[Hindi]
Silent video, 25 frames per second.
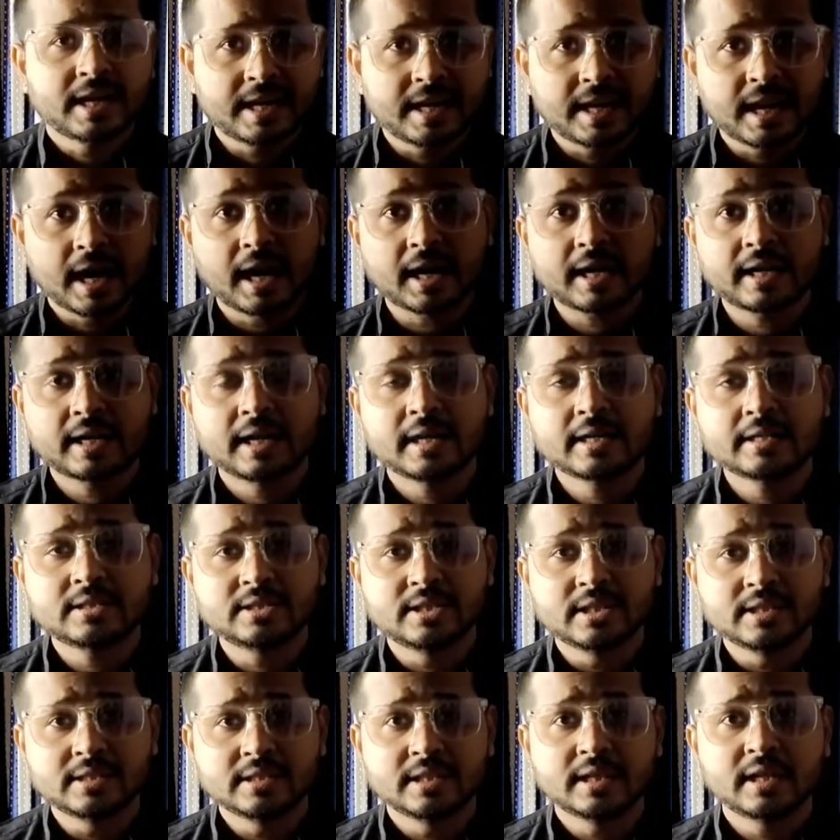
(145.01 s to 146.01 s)
क्या क्या
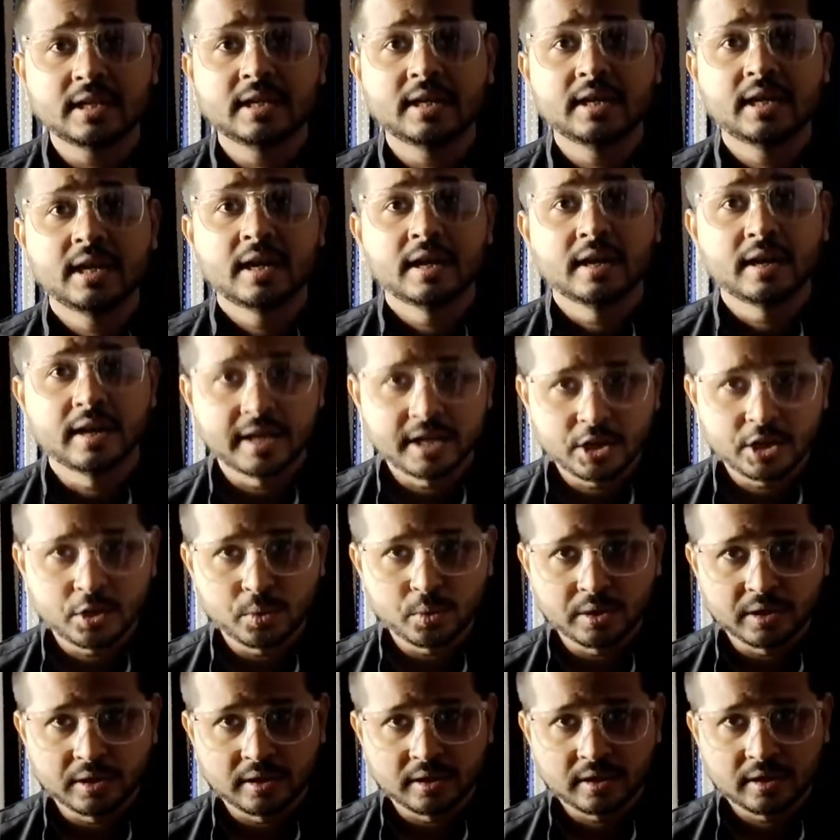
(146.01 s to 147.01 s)
चीज़ें नहीं
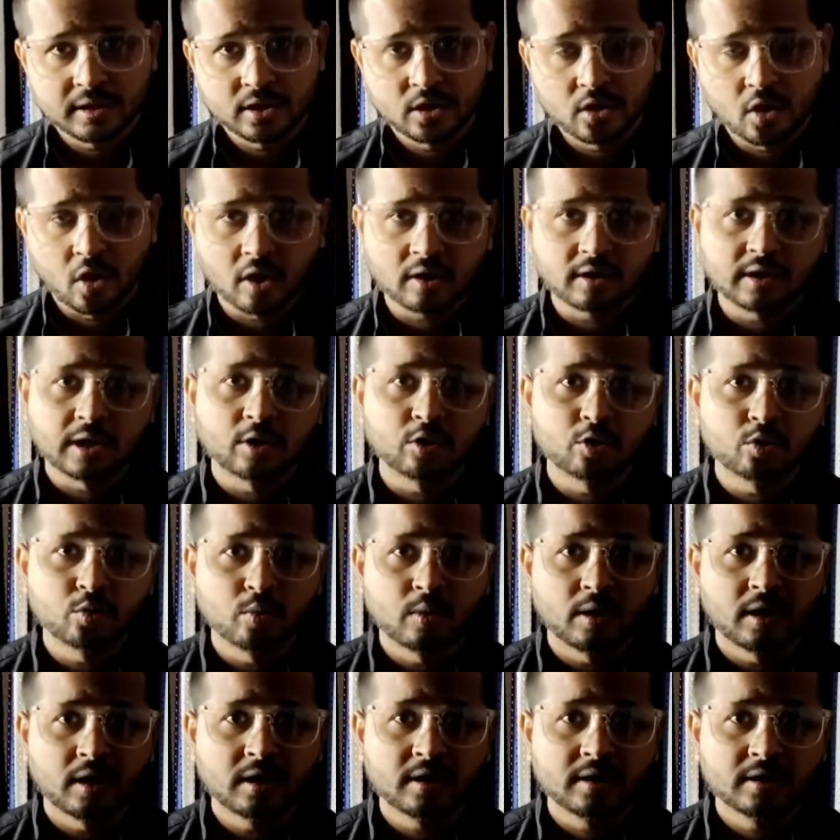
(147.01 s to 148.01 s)
हुई लॉकडाउन
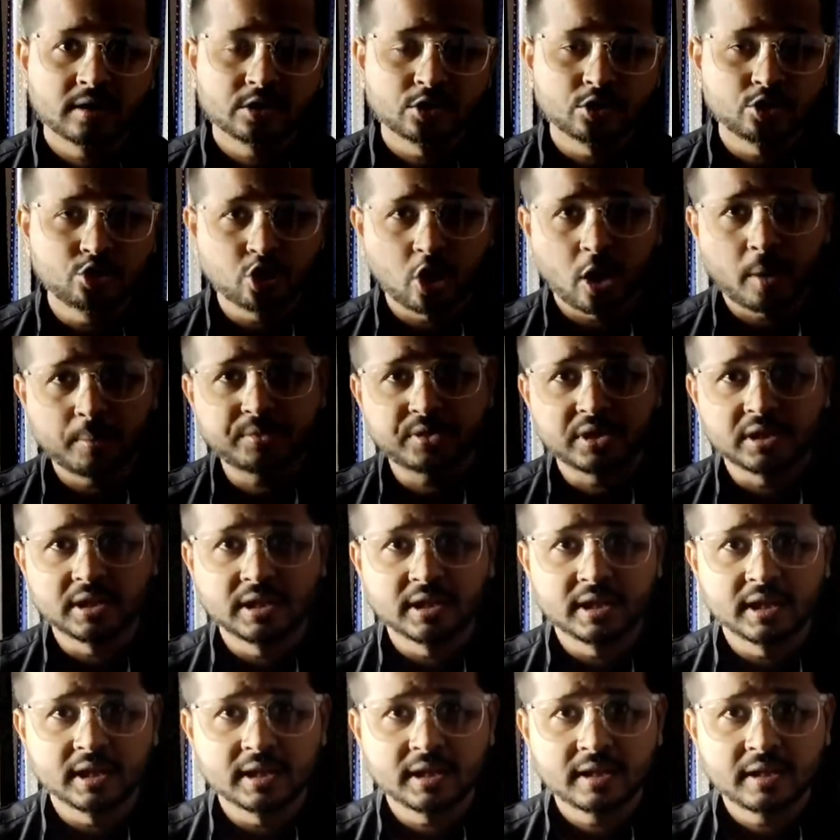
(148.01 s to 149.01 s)
हुआ जॉब
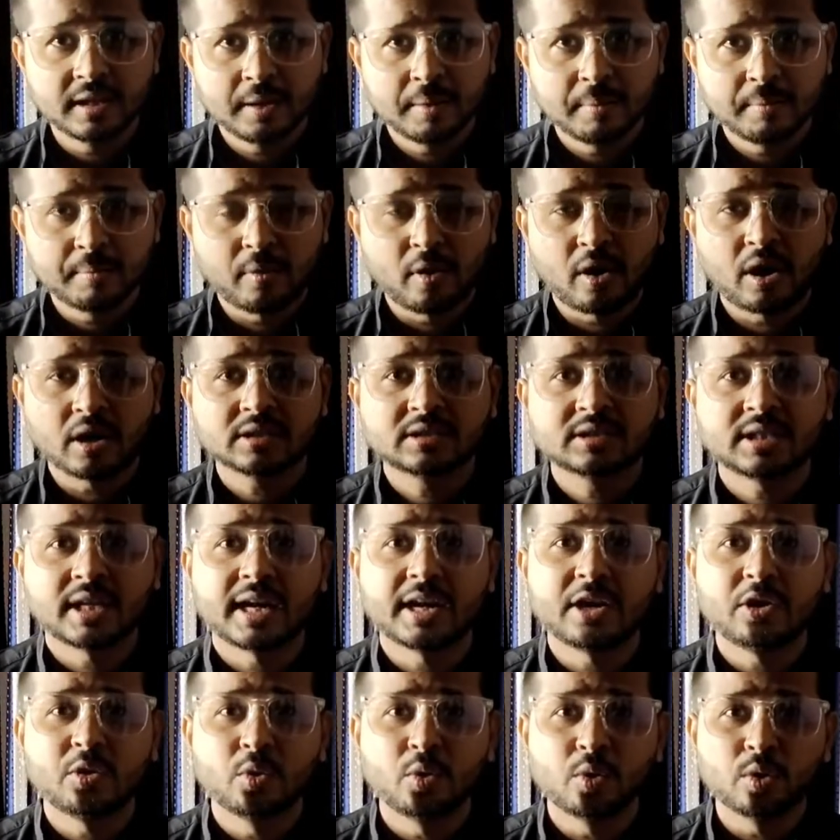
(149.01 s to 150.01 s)
चली गई बहुत
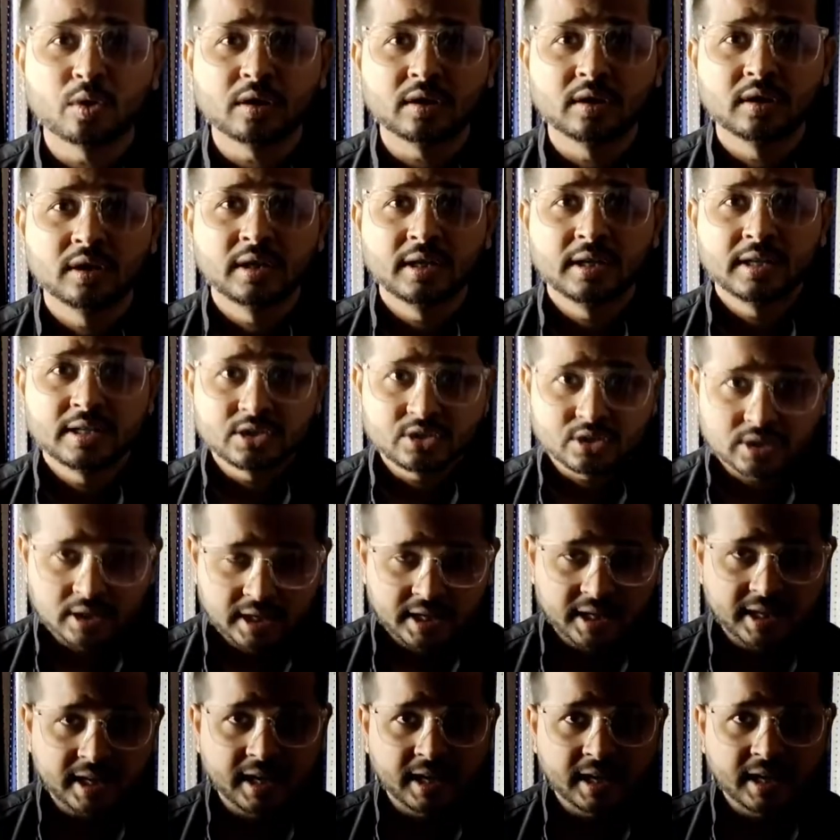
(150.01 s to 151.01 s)
सारे लोग
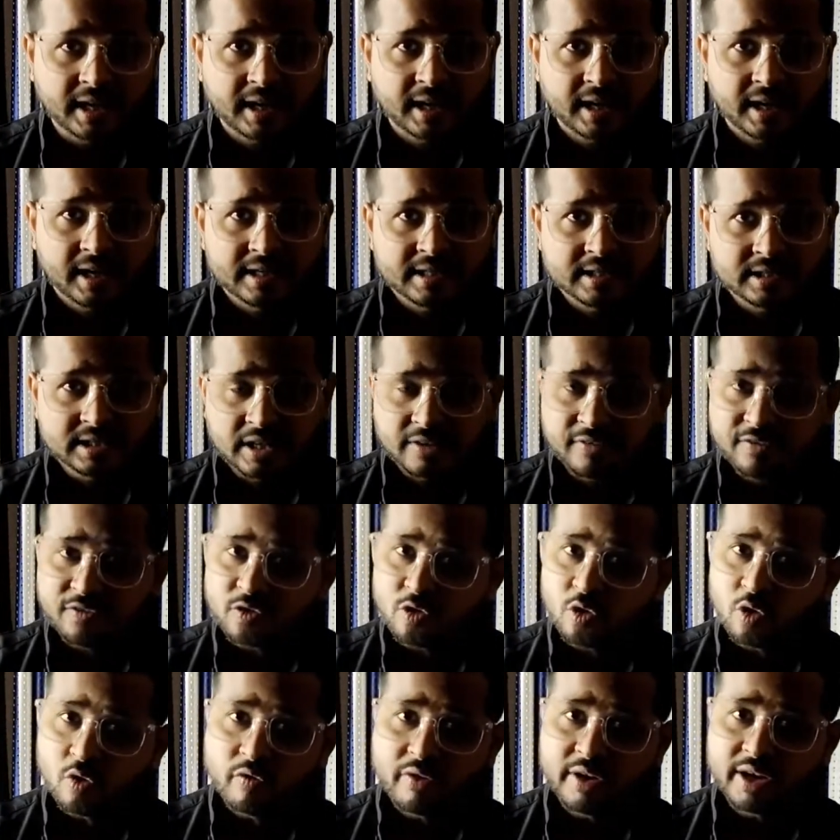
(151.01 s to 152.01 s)
चले गए सिर्फ
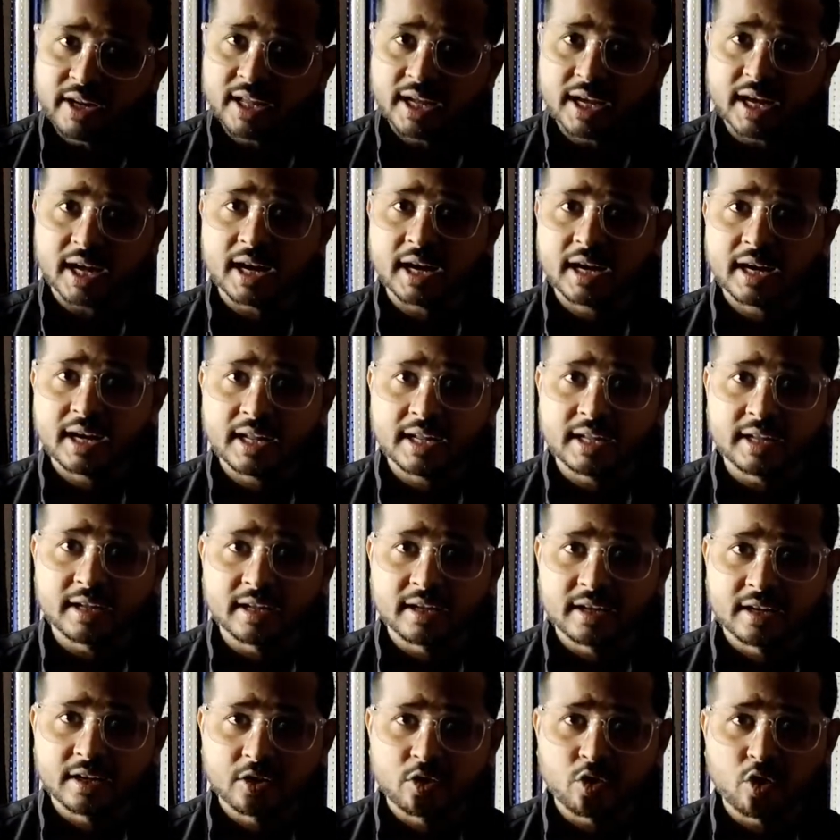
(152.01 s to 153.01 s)
कोविड के कारण नहीं
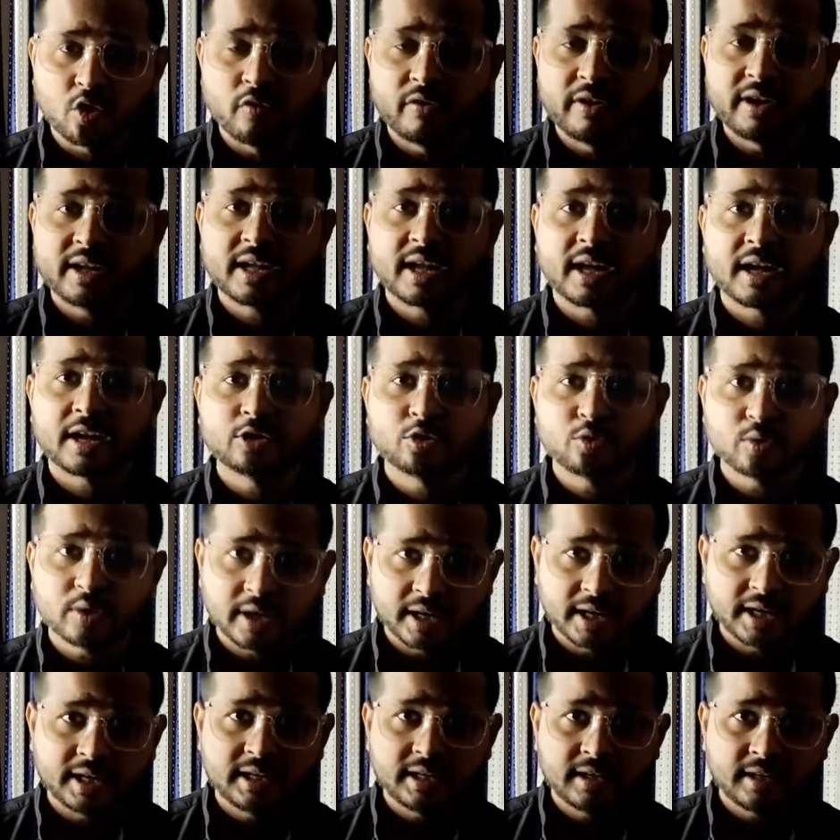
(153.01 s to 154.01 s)
कोविड कारण तो
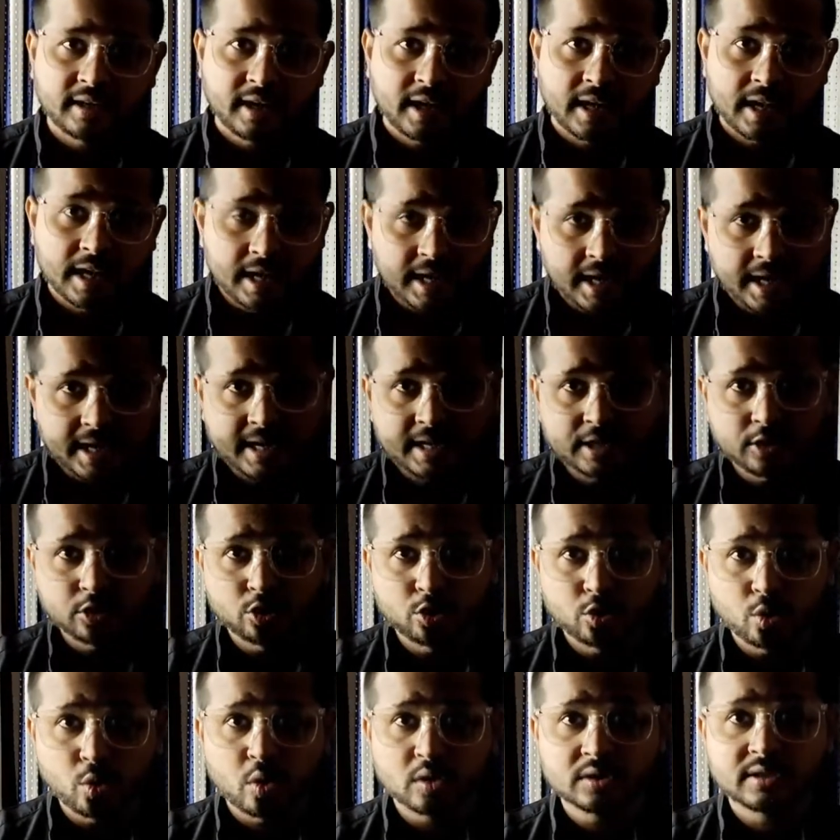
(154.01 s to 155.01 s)
गई ही लेकिन
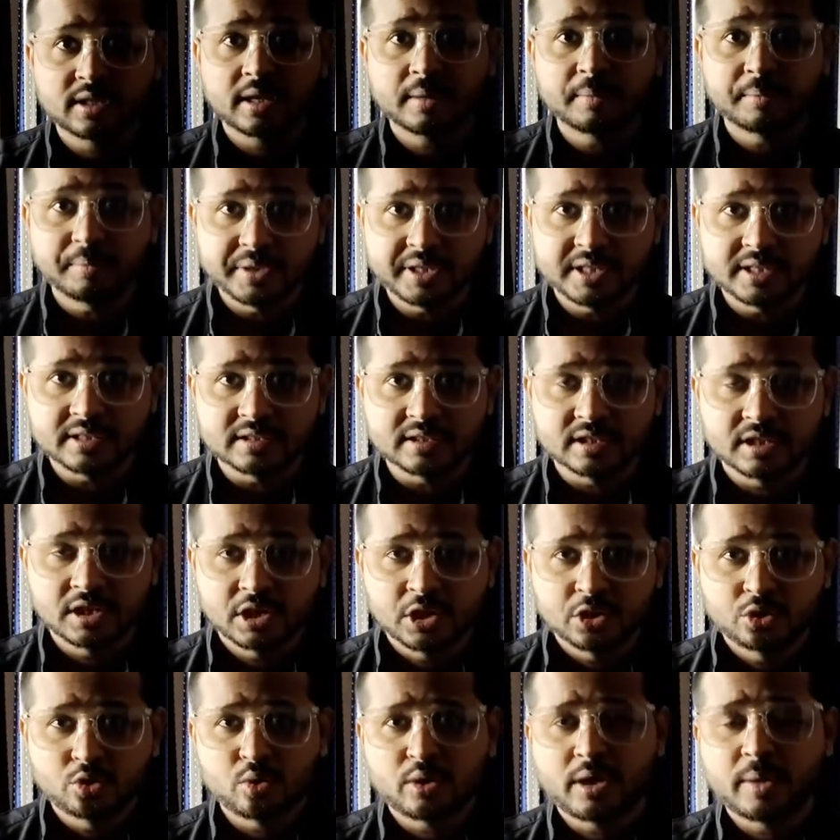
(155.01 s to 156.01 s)
2020
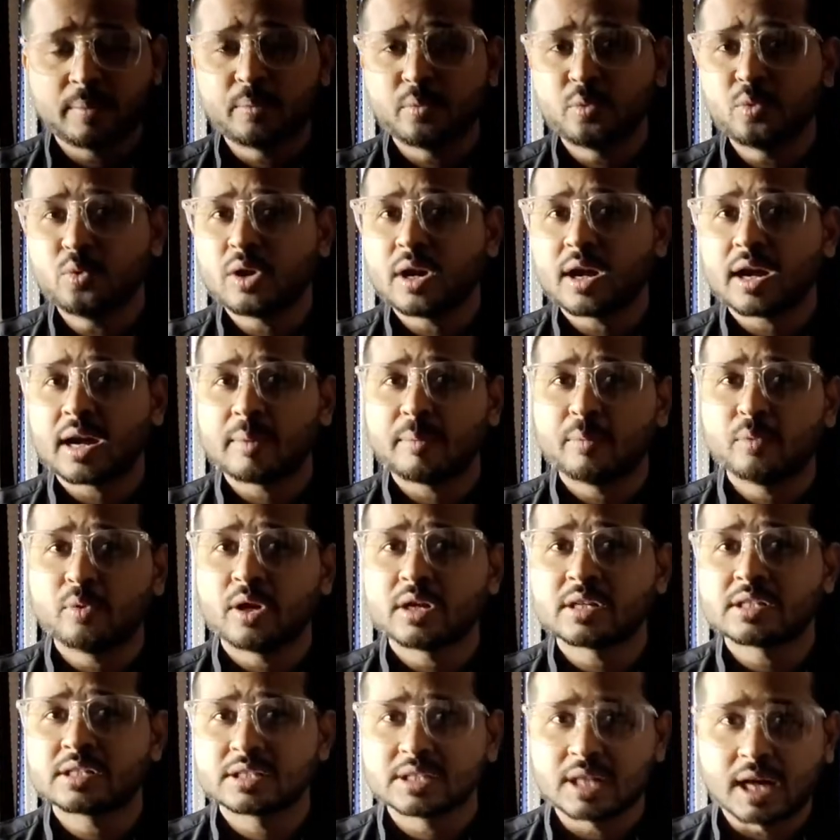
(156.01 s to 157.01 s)
जो कि पूरा का
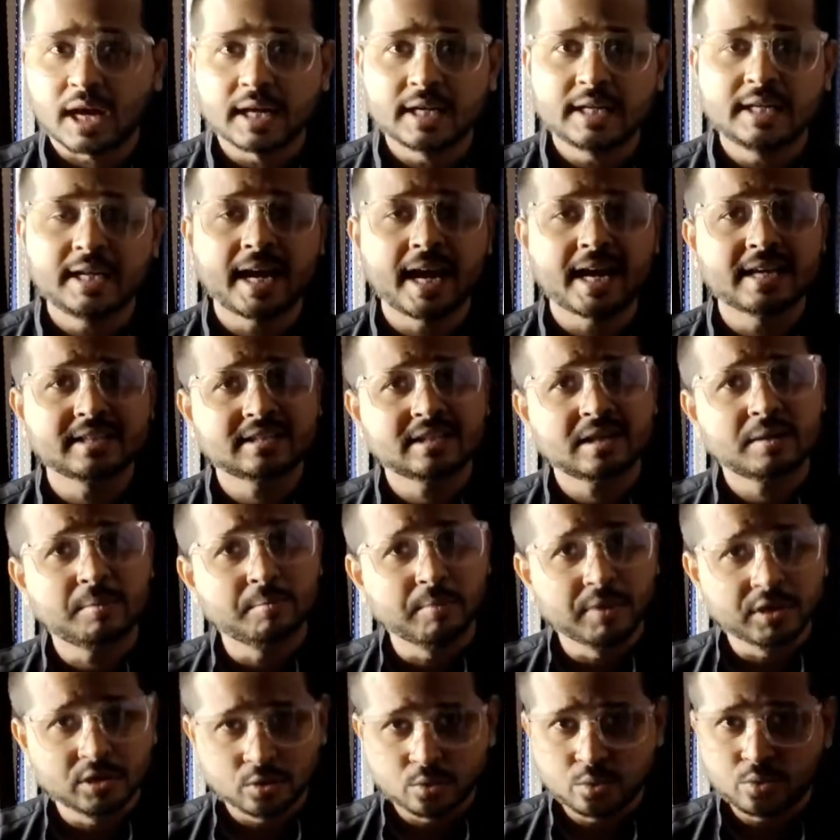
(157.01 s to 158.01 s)
पूरा साल ही ऐसा
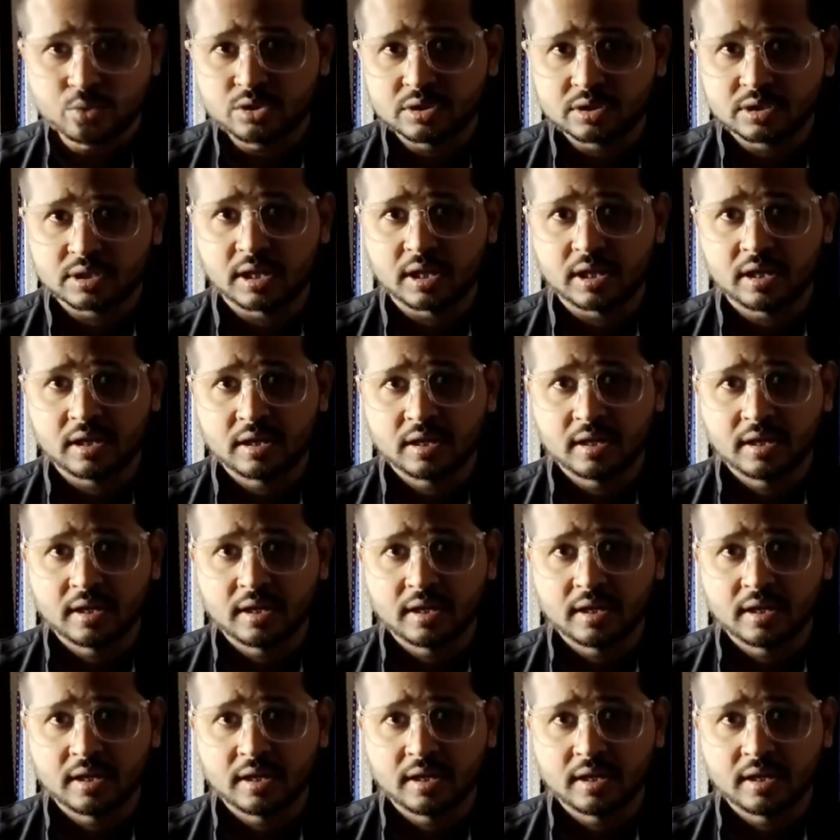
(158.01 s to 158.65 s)
मनहूस था